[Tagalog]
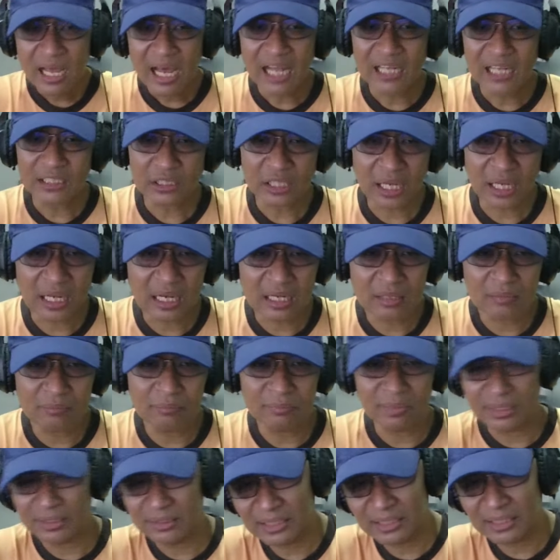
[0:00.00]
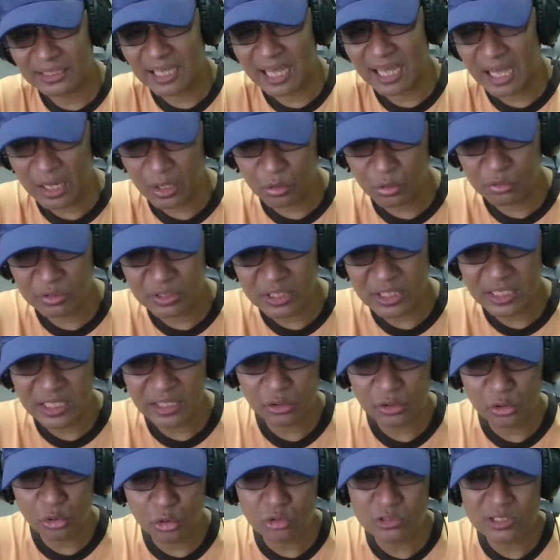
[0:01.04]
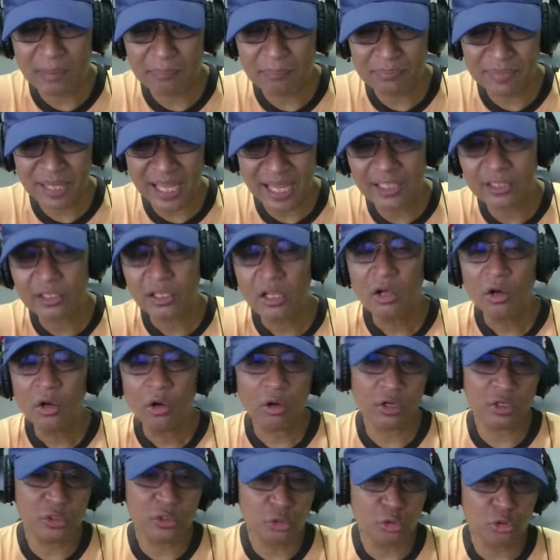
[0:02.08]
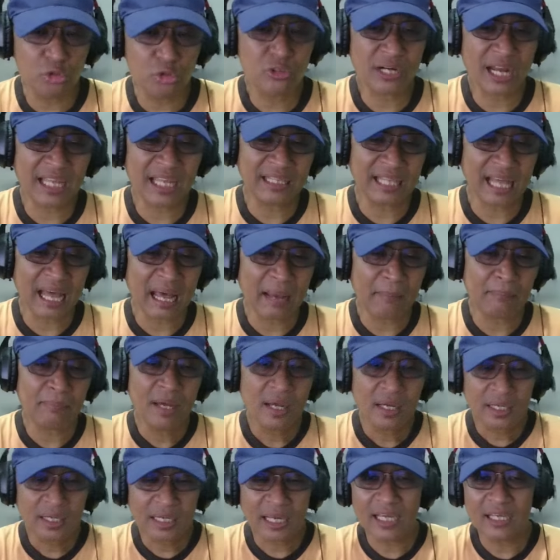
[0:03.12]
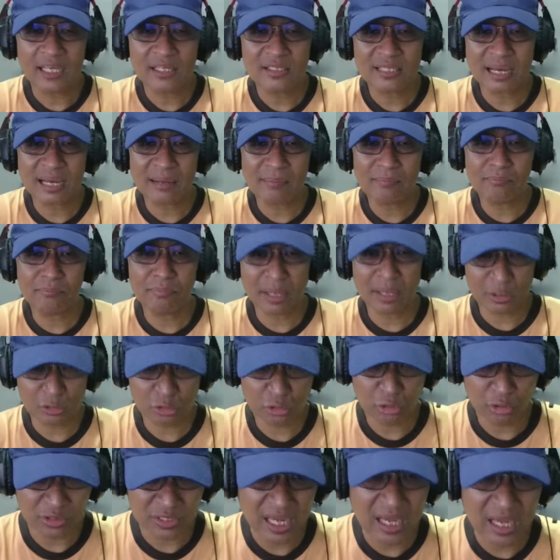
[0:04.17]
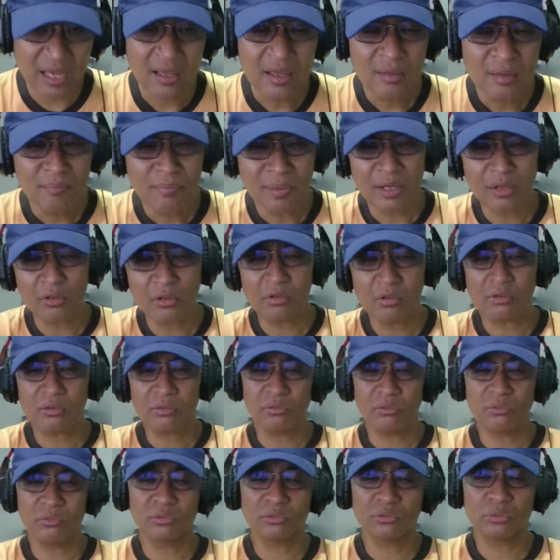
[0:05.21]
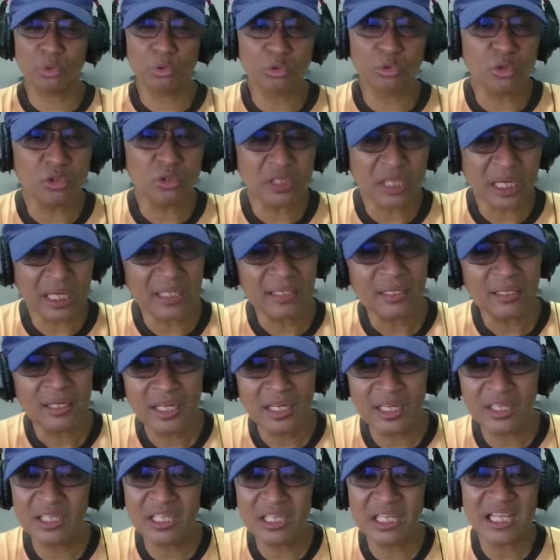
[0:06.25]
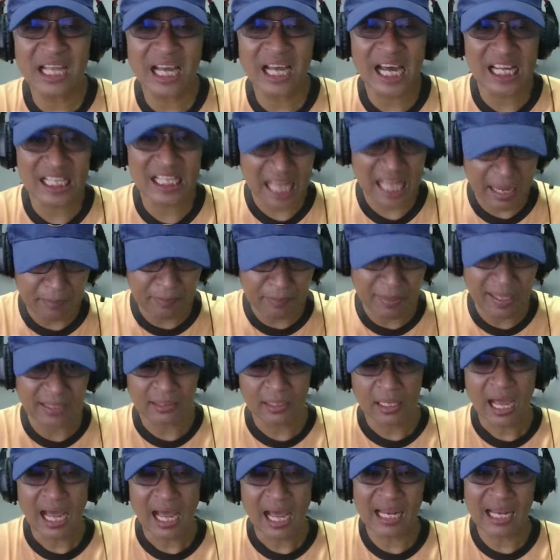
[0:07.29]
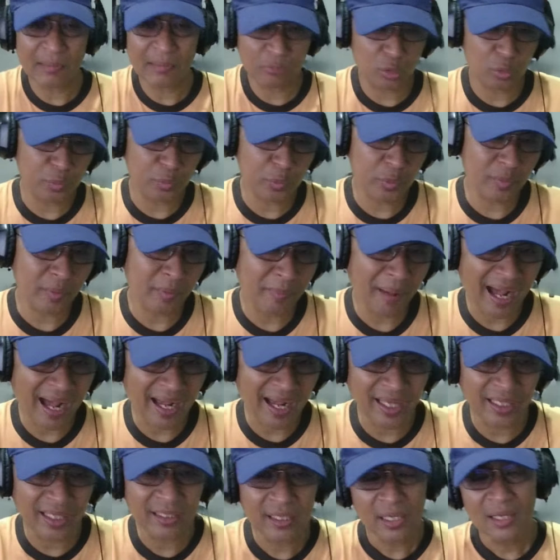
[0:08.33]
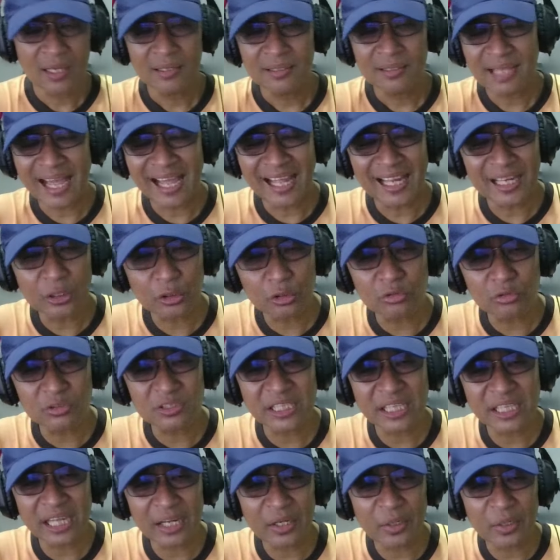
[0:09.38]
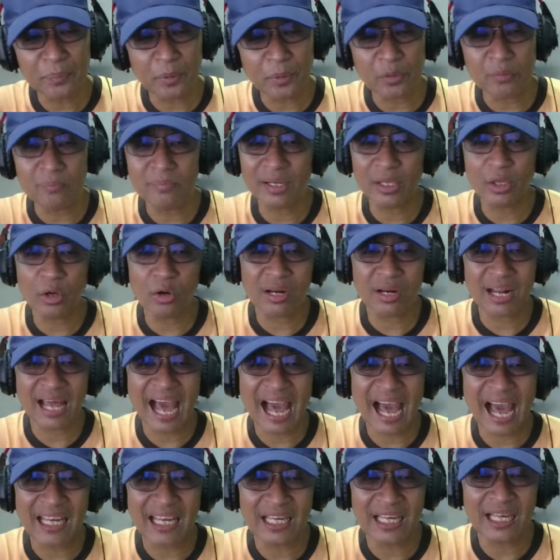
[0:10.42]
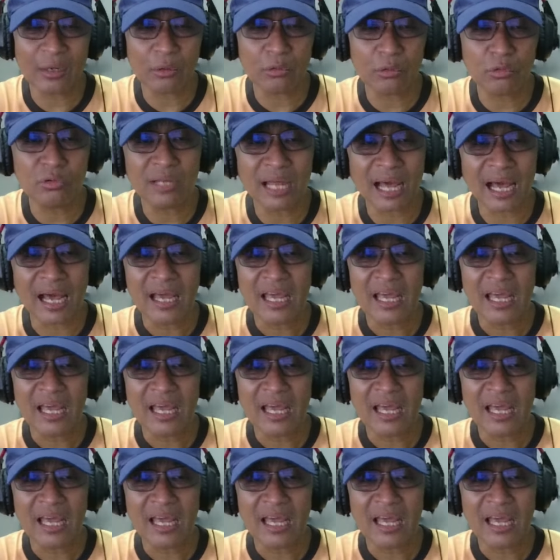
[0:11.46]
at saka nagkakaroon din ng news update or news write-up kay Sam Barsosa. Pero kung tutusin, hindi na nga dapat. Alam niyo po ba bakit? Dahil kung si ano po, Mayora Hanil Lacuna,